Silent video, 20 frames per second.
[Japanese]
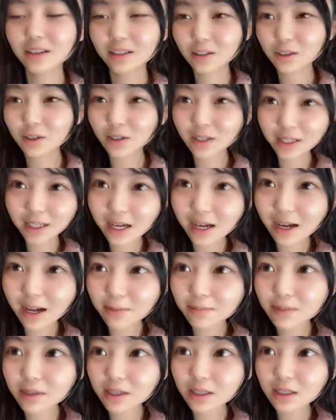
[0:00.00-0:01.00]
注意が
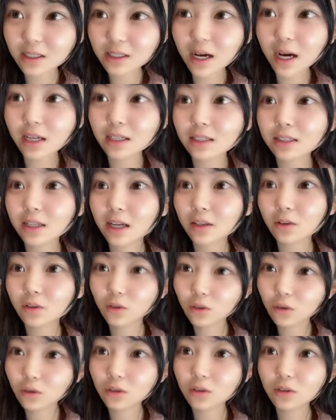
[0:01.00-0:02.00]
ハピーチ明日
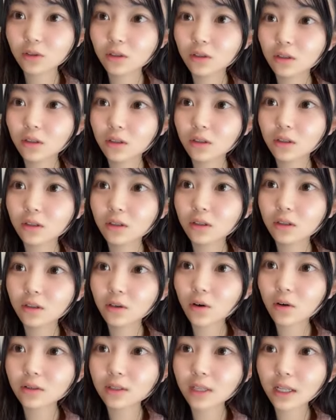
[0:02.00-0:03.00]
の
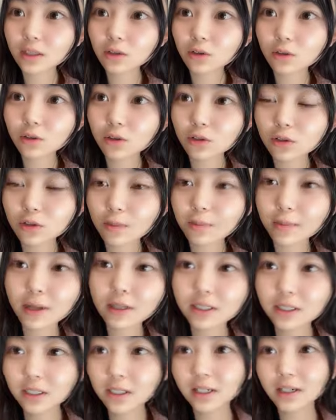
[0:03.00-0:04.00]
コンサート予習
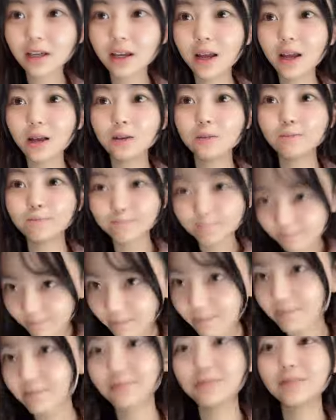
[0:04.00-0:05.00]
バッチリうん
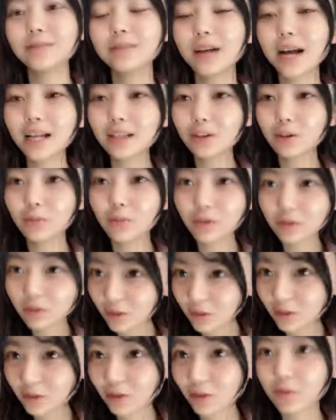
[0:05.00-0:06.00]
あともう
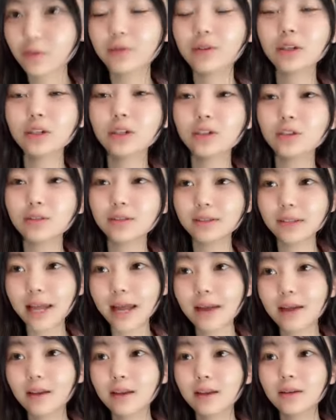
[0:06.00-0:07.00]
ちょっと復習し
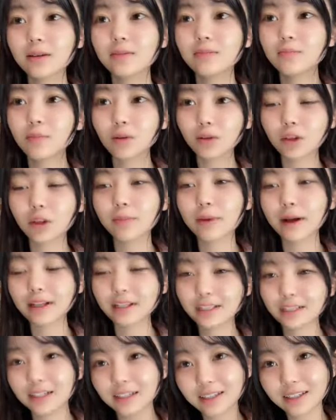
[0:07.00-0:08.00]
てもっと
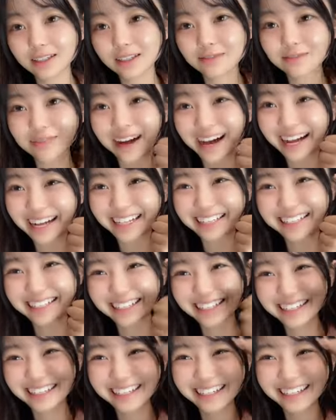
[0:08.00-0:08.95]
バッチリにします